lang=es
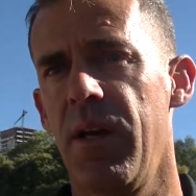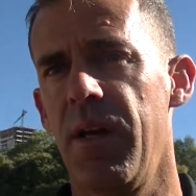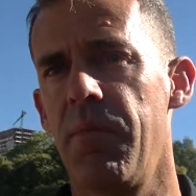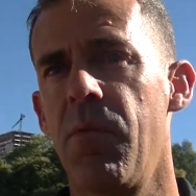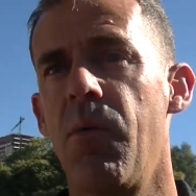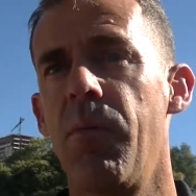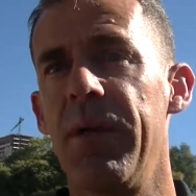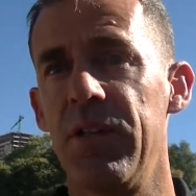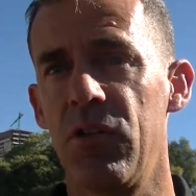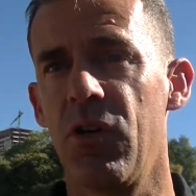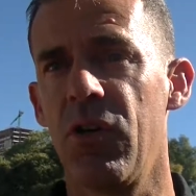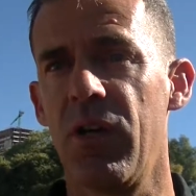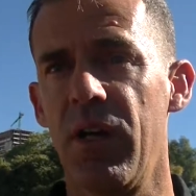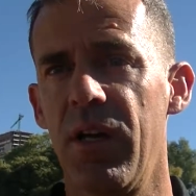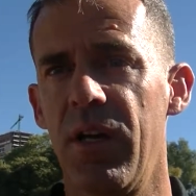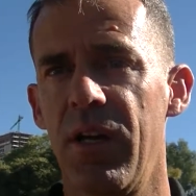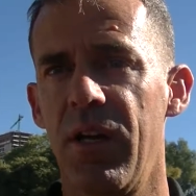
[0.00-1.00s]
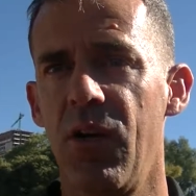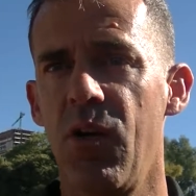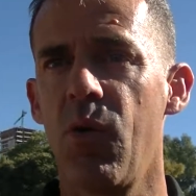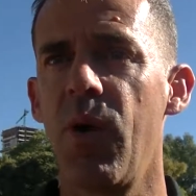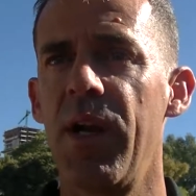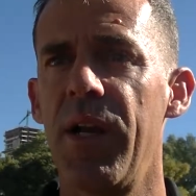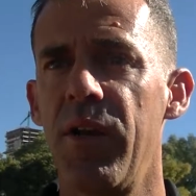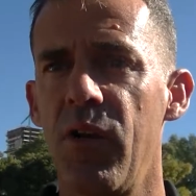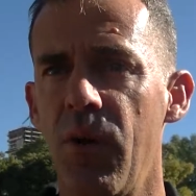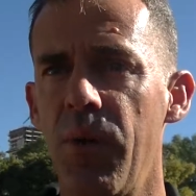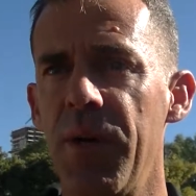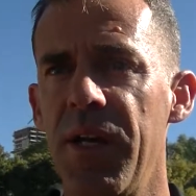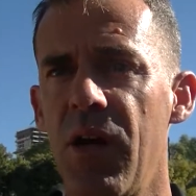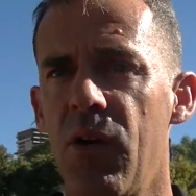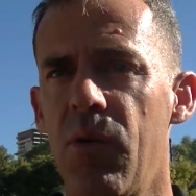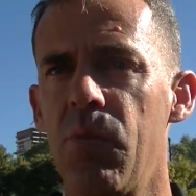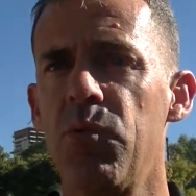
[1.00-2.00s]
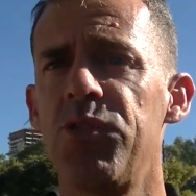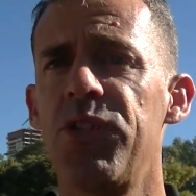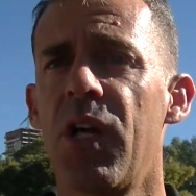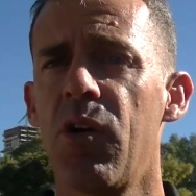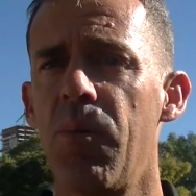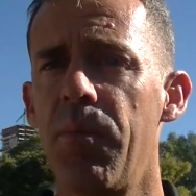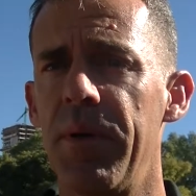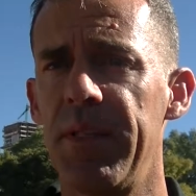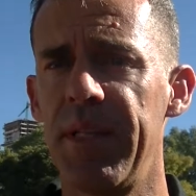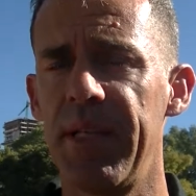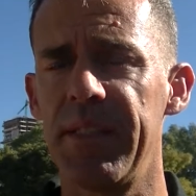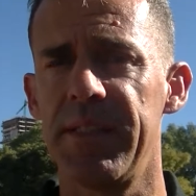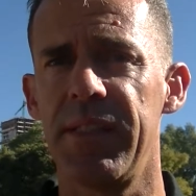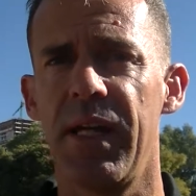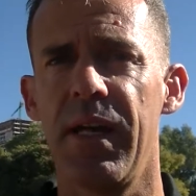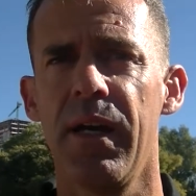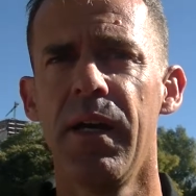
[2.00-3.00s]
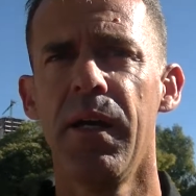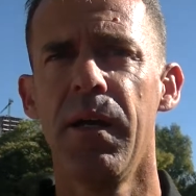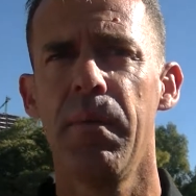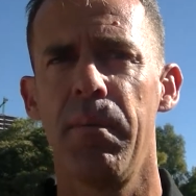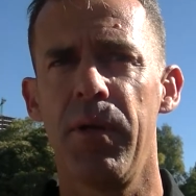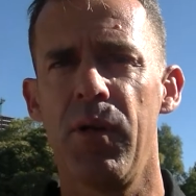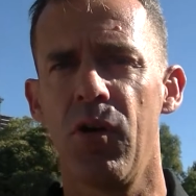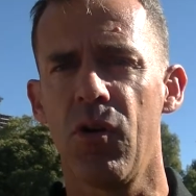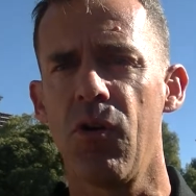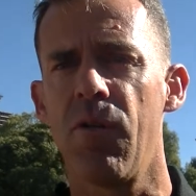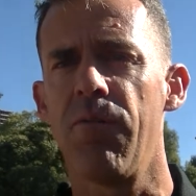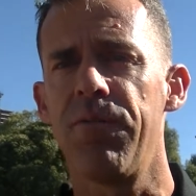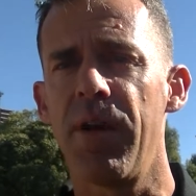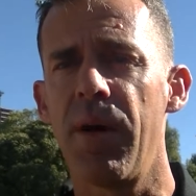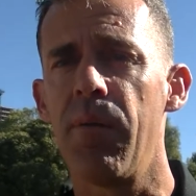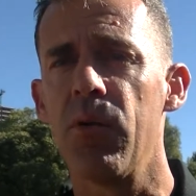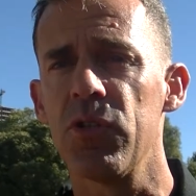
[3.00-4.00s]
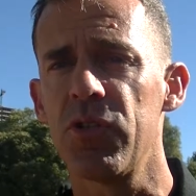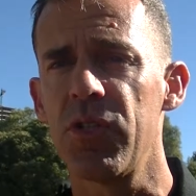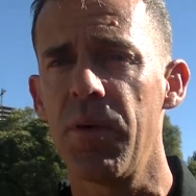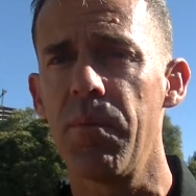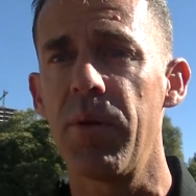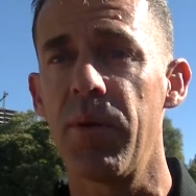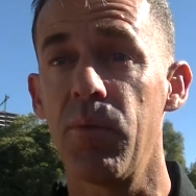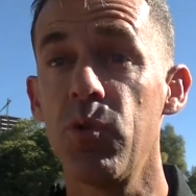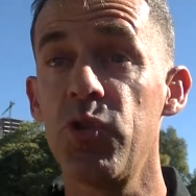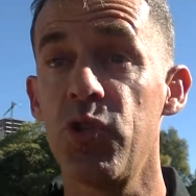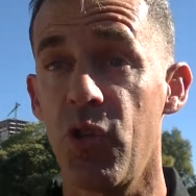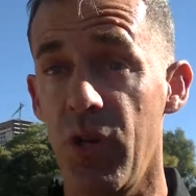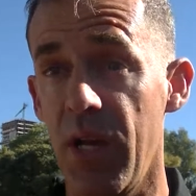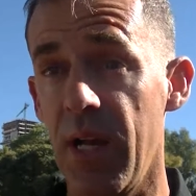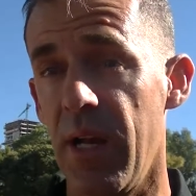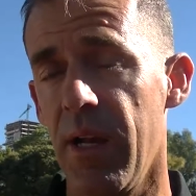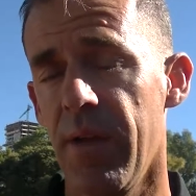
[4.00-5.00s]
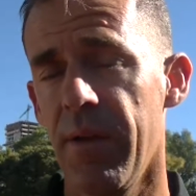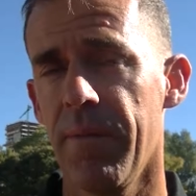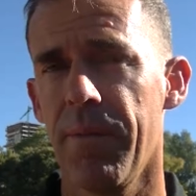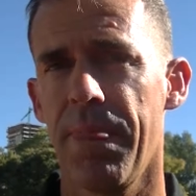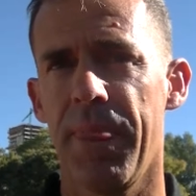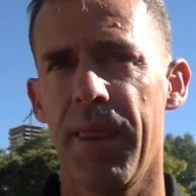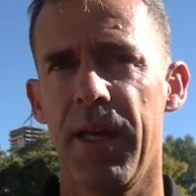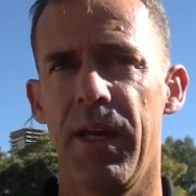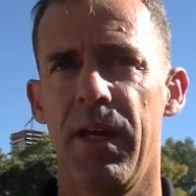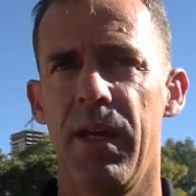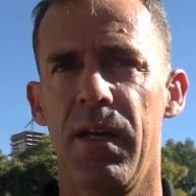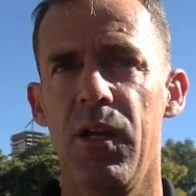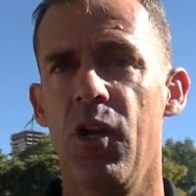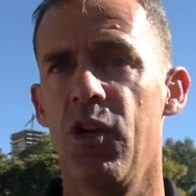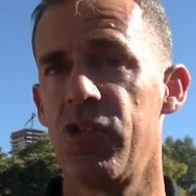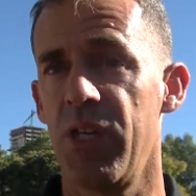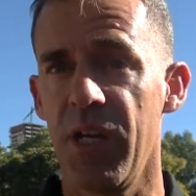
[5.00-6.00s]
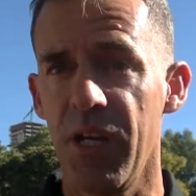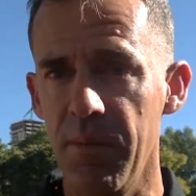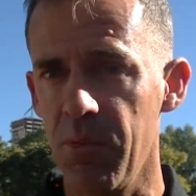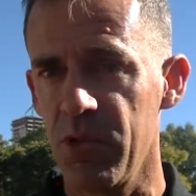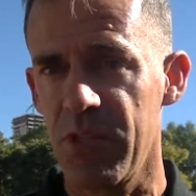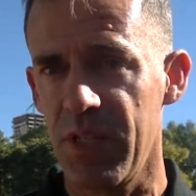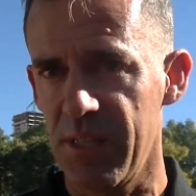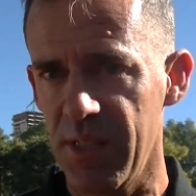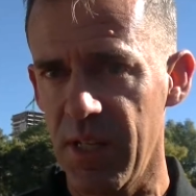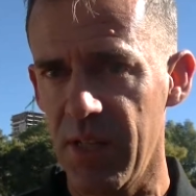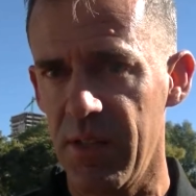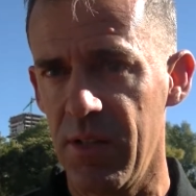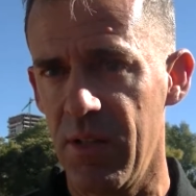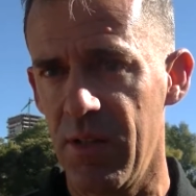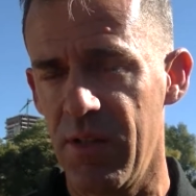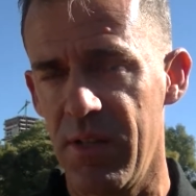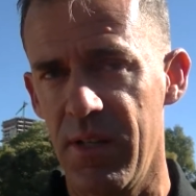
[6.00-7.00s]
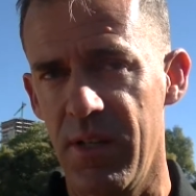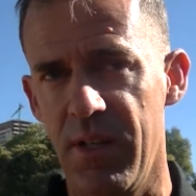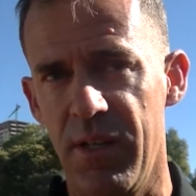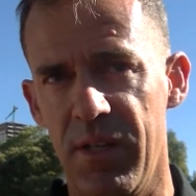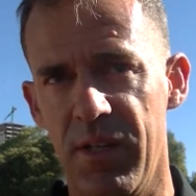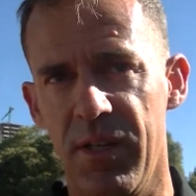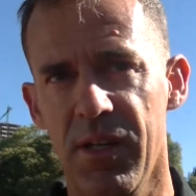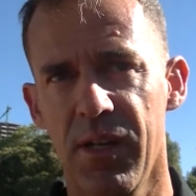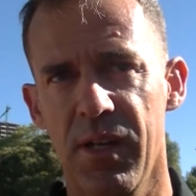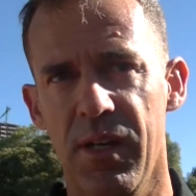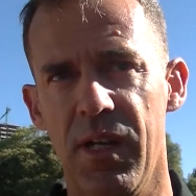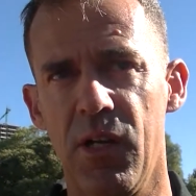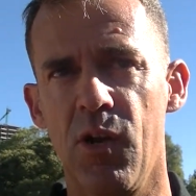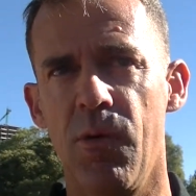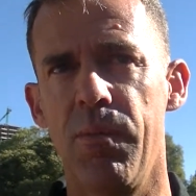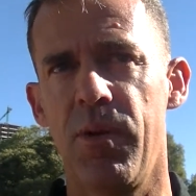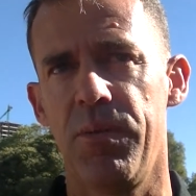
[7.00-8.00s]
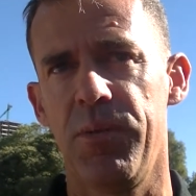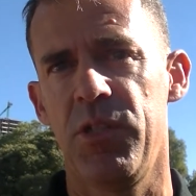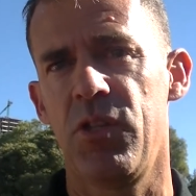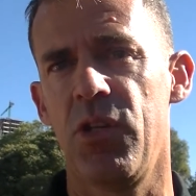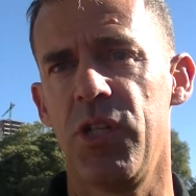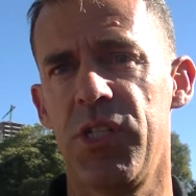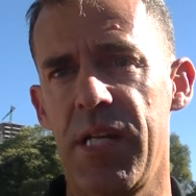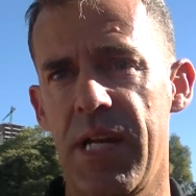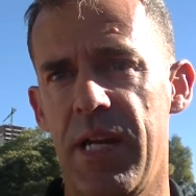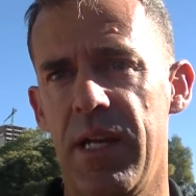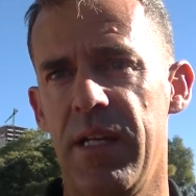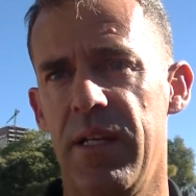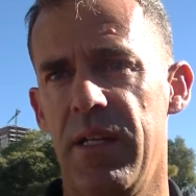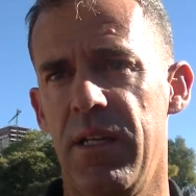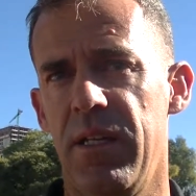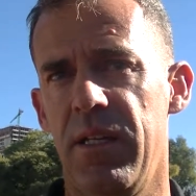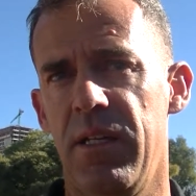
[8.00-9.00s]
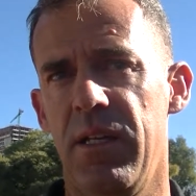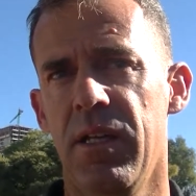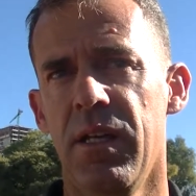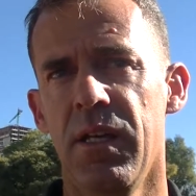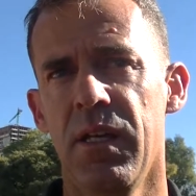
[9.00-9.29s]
en momentos que, en los cuales no venía con mucha competencia, pero confiamos siempre mucho en él eh, y lo seguimos haciendo. Eh, el compromiso de Charlie